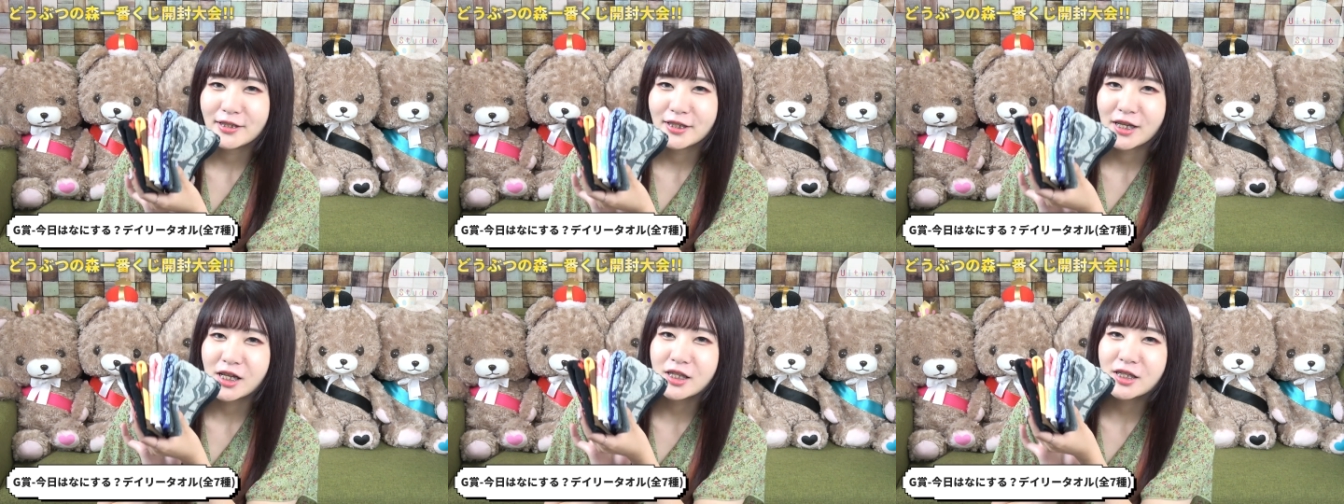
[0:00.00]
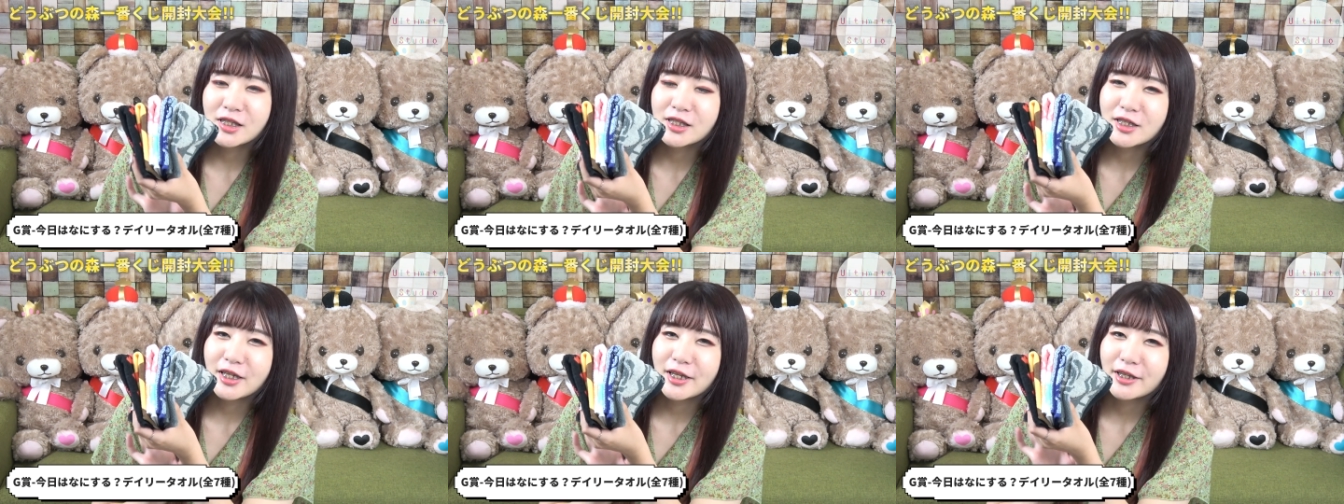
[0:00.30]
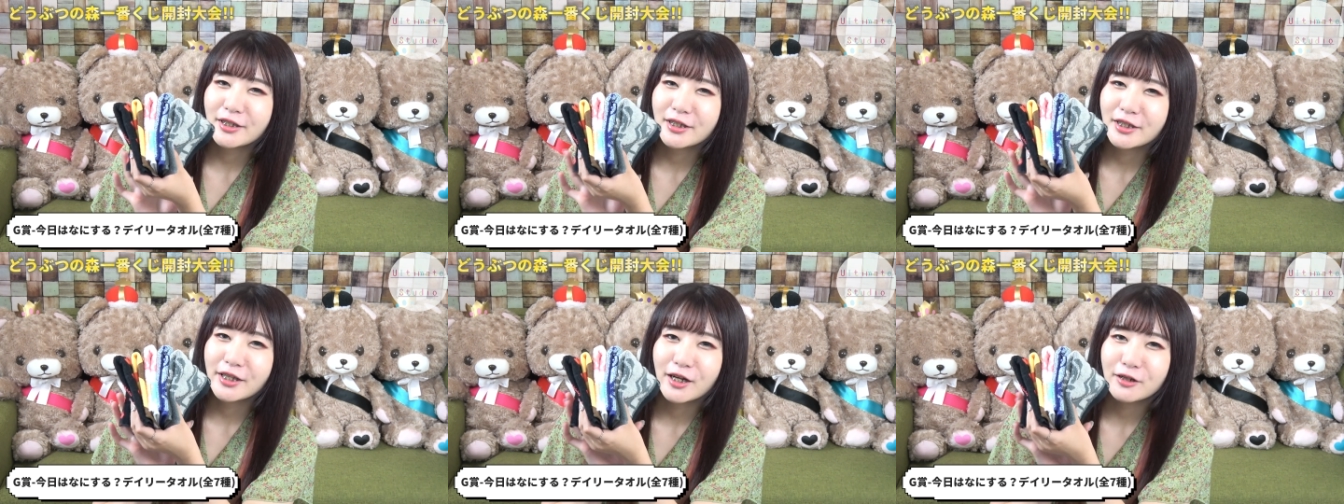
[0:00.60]

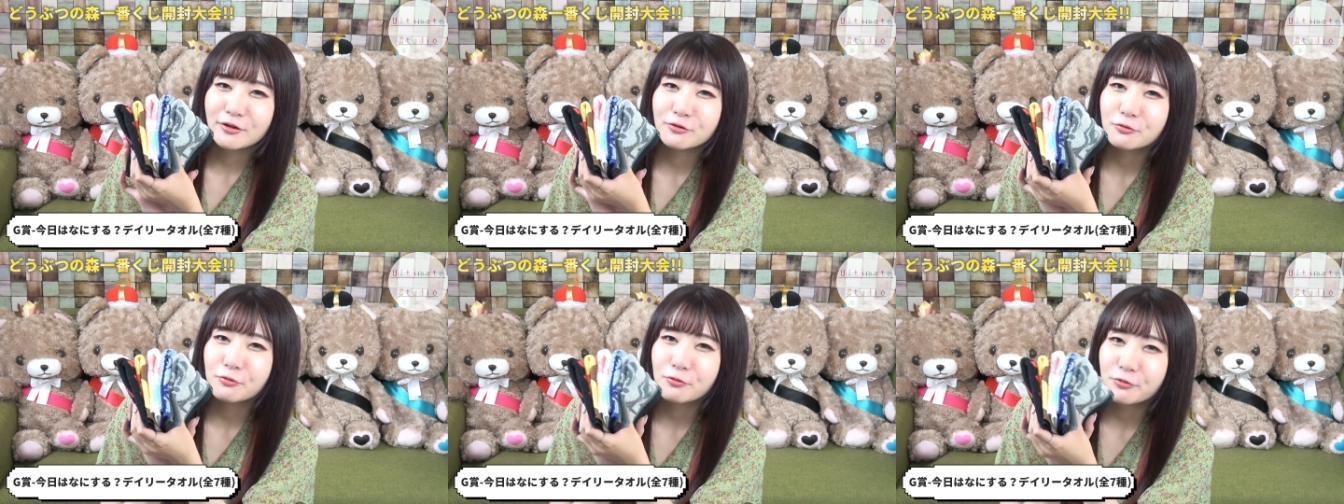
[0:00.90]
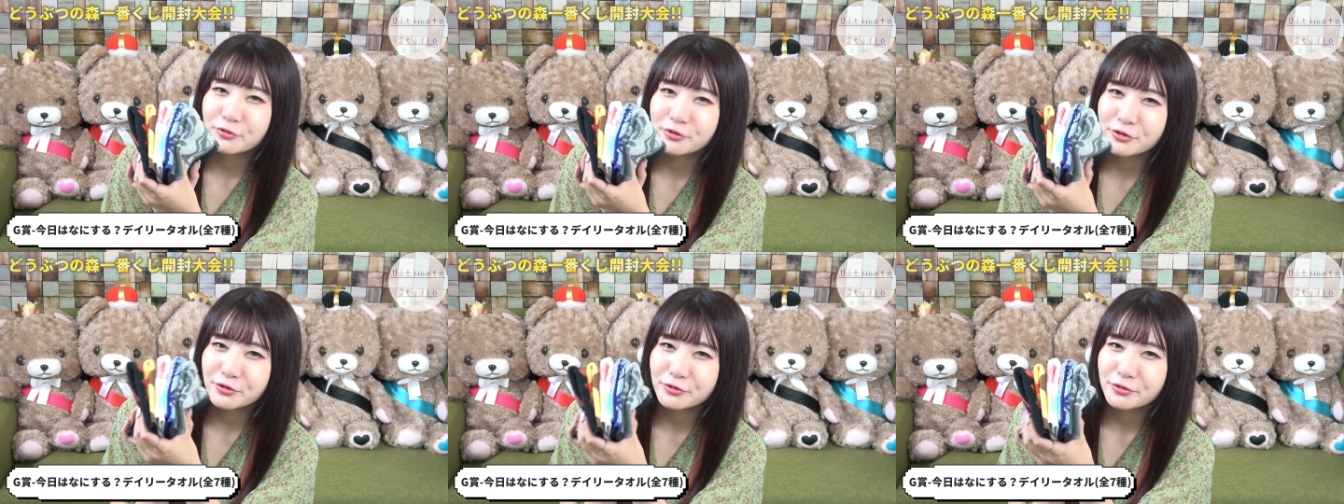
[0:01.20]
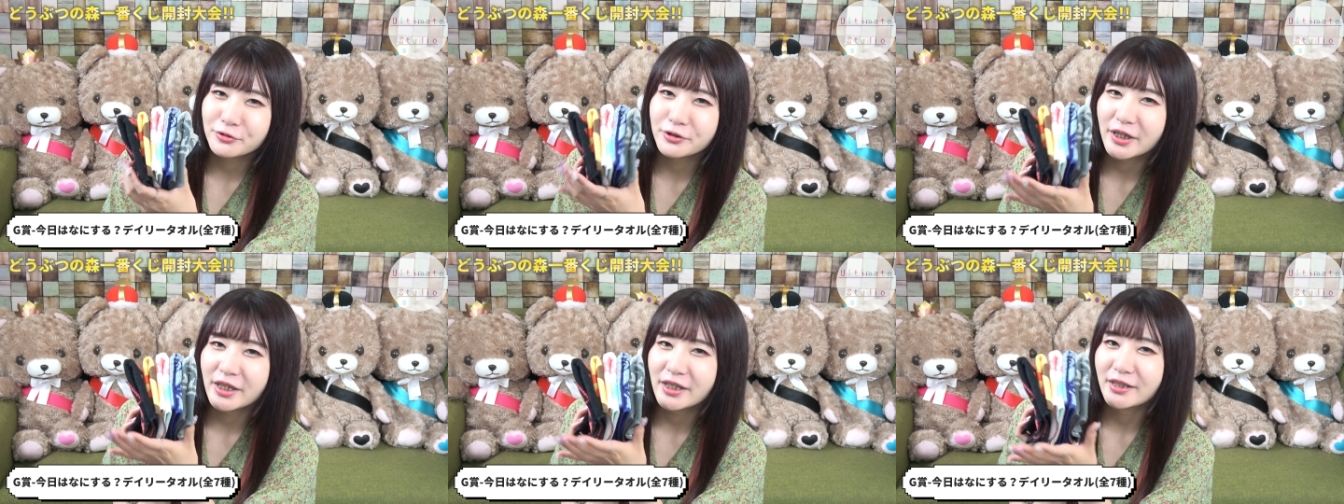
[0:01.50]

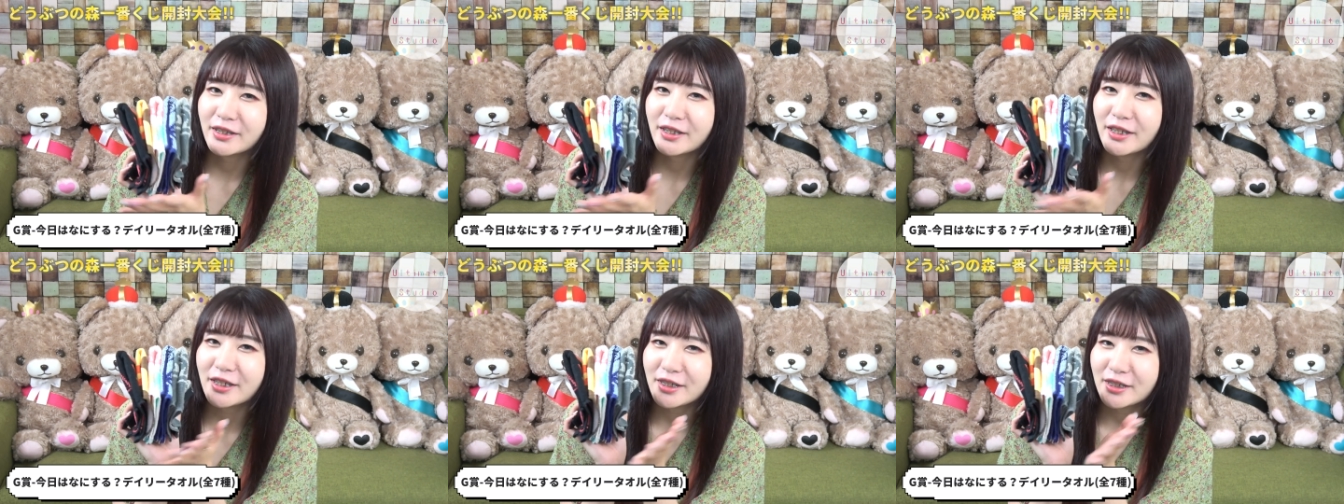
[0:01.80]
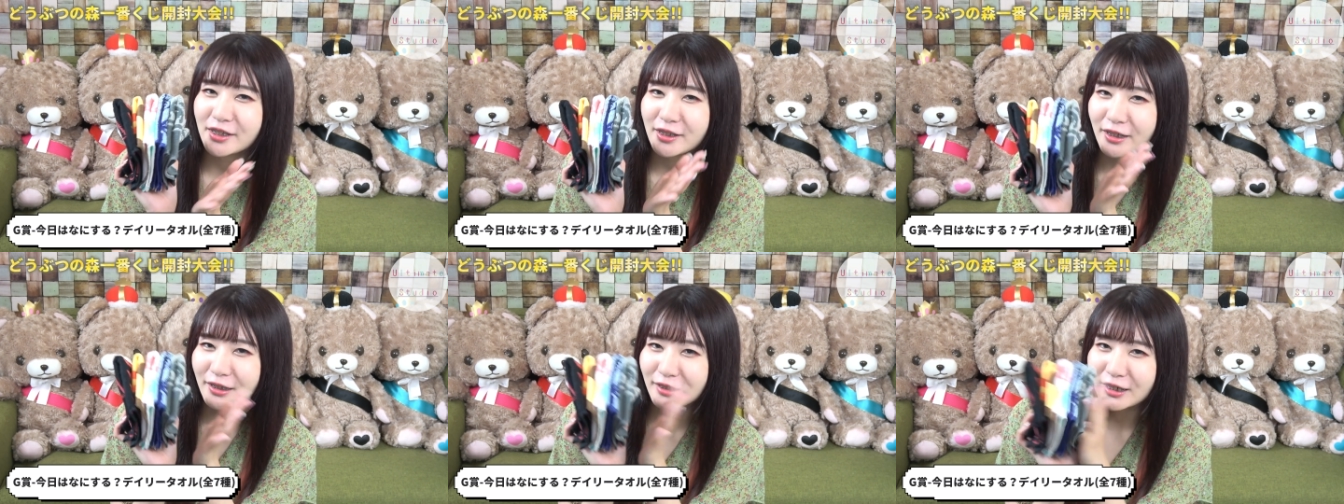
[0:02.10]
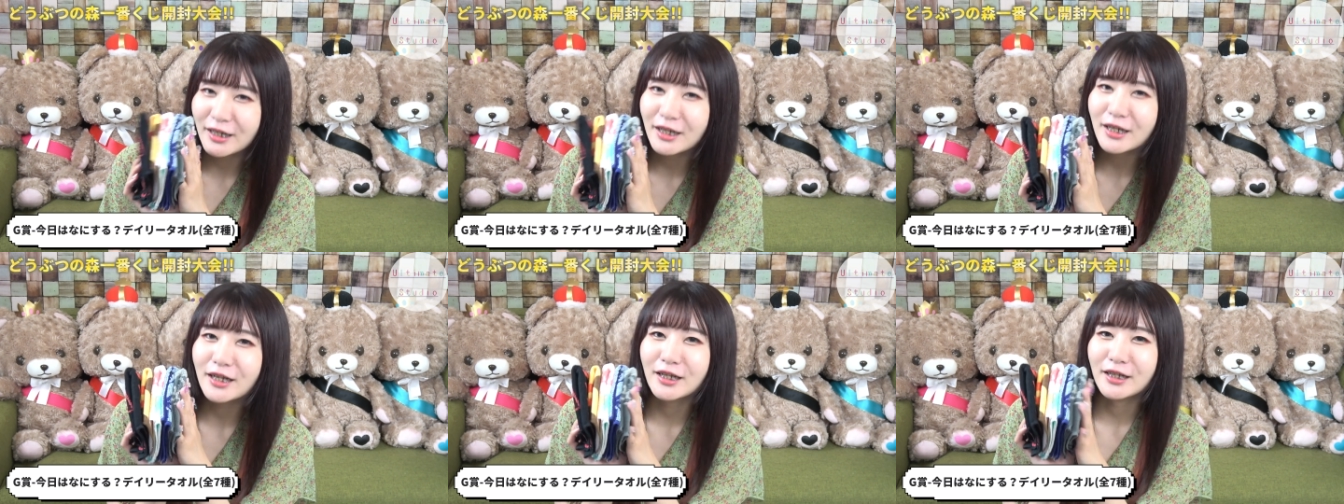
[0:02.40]
3250円でした
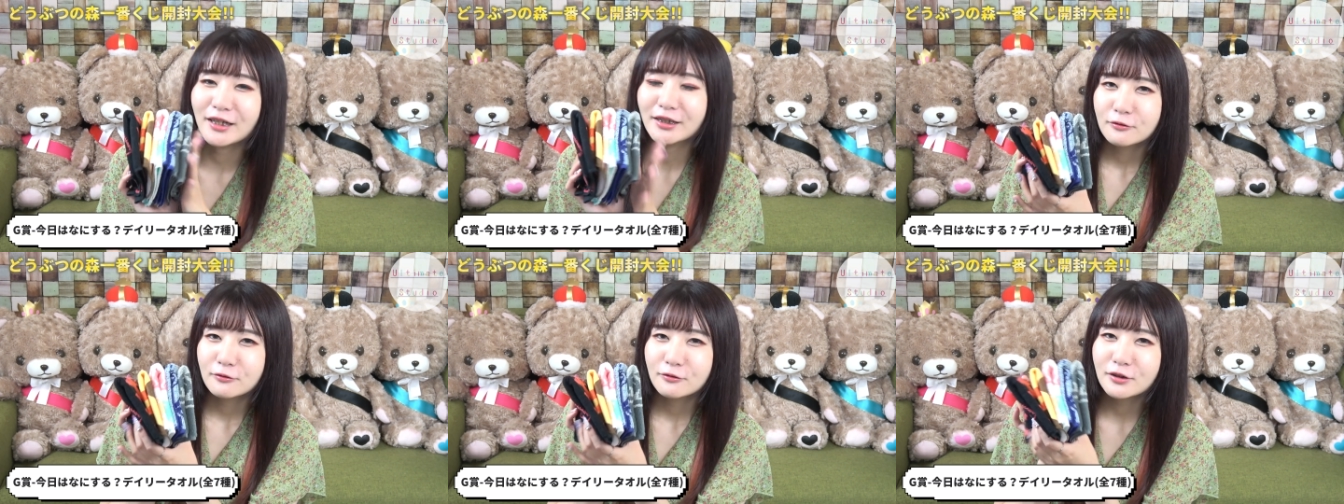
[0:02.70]
が、